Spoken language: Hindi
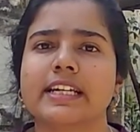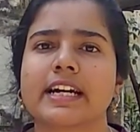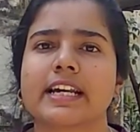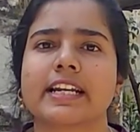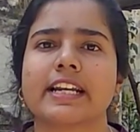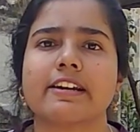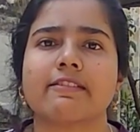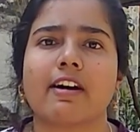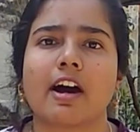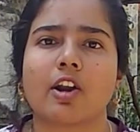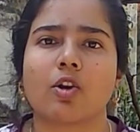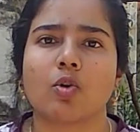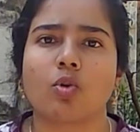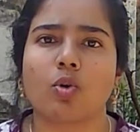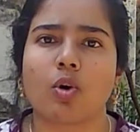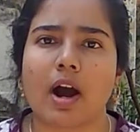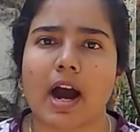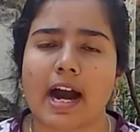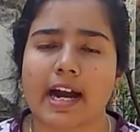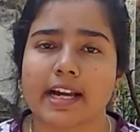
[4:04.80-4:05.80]
करने वालों
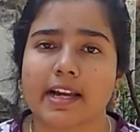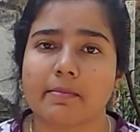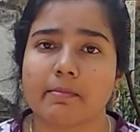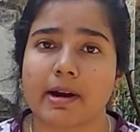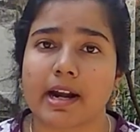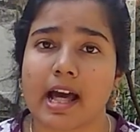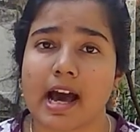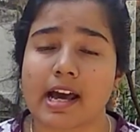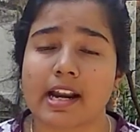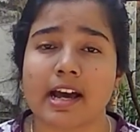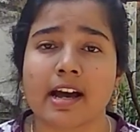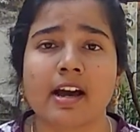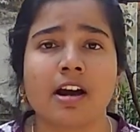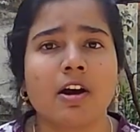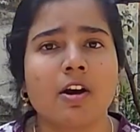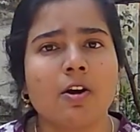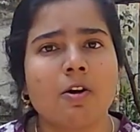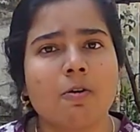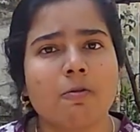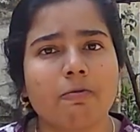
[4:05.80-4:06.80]
को आगे बढ़ाना
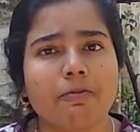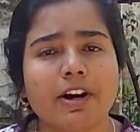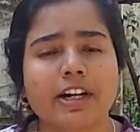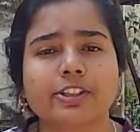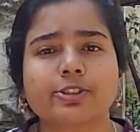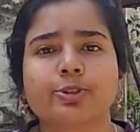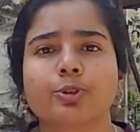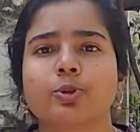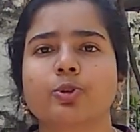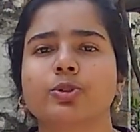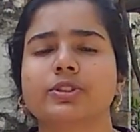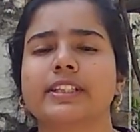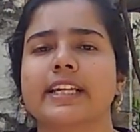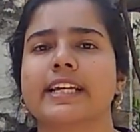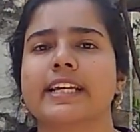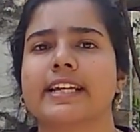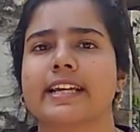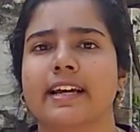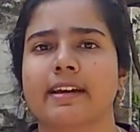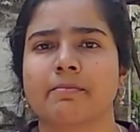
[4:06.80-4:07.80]
वह शुरू
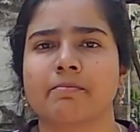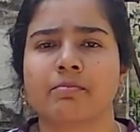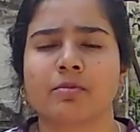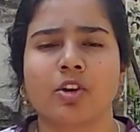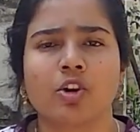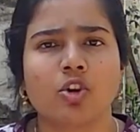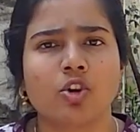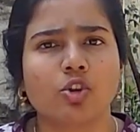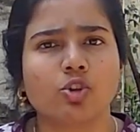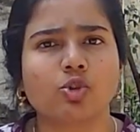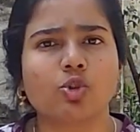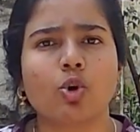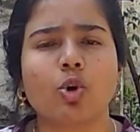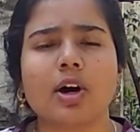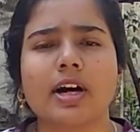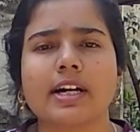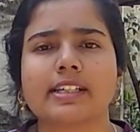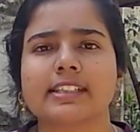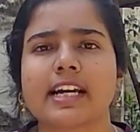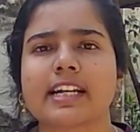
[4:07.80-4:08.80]
से ही है
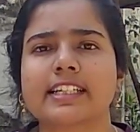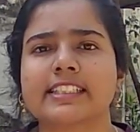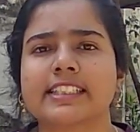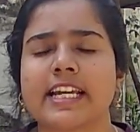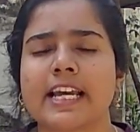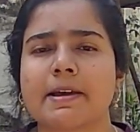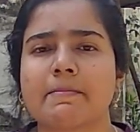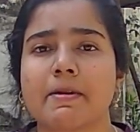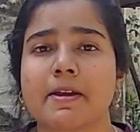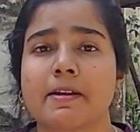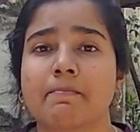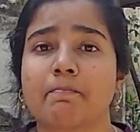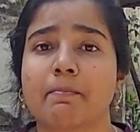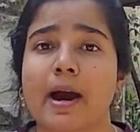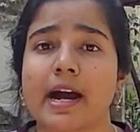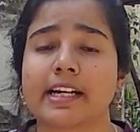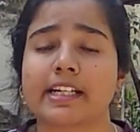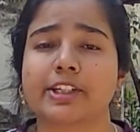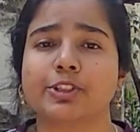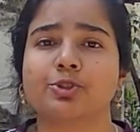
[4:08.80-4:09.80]
2006 में
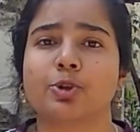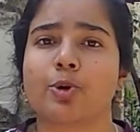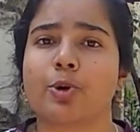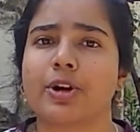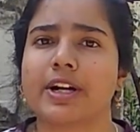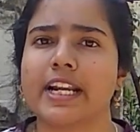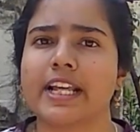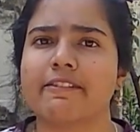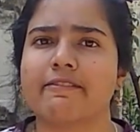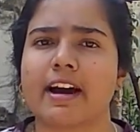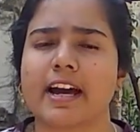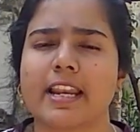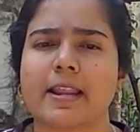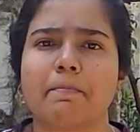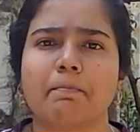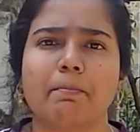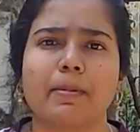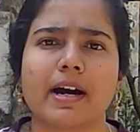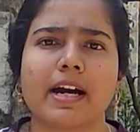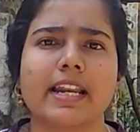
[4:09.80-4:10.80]
पार्टी छोड़ने वाले
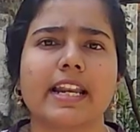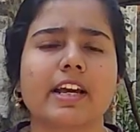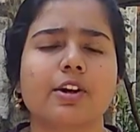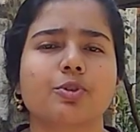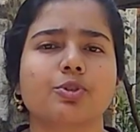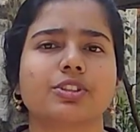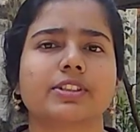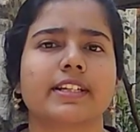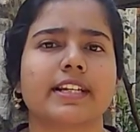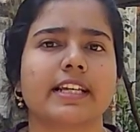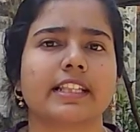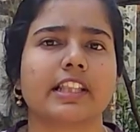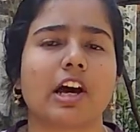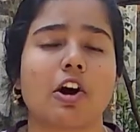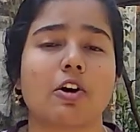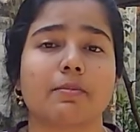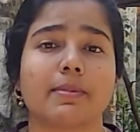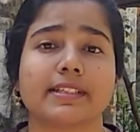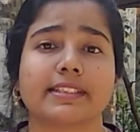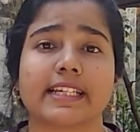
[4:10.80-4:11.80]
पहले कुछ
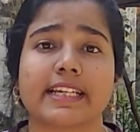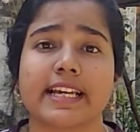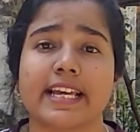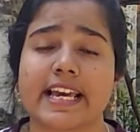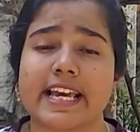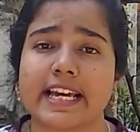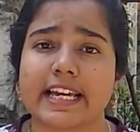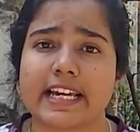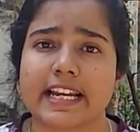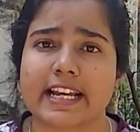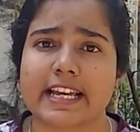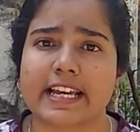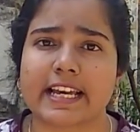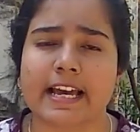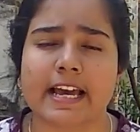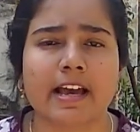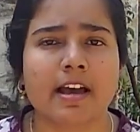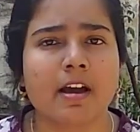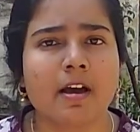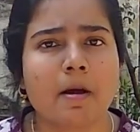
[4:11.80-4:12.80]
नेताओं में से एक रहे
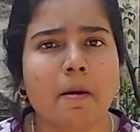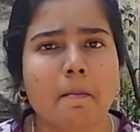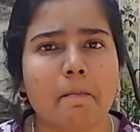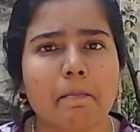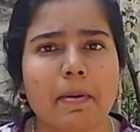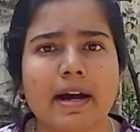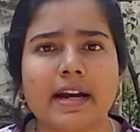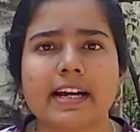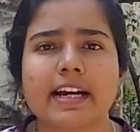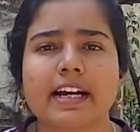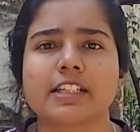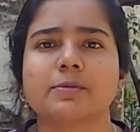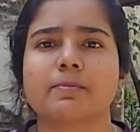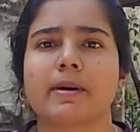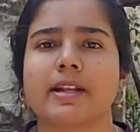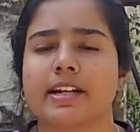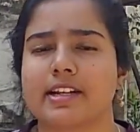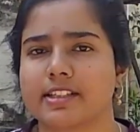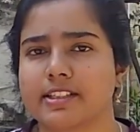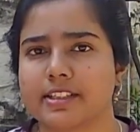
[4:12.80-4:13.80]
हैं पंकज
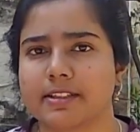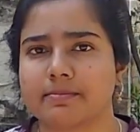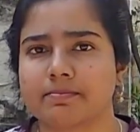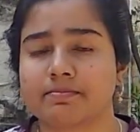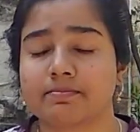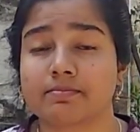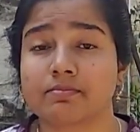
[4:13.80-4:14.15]
बनर्जी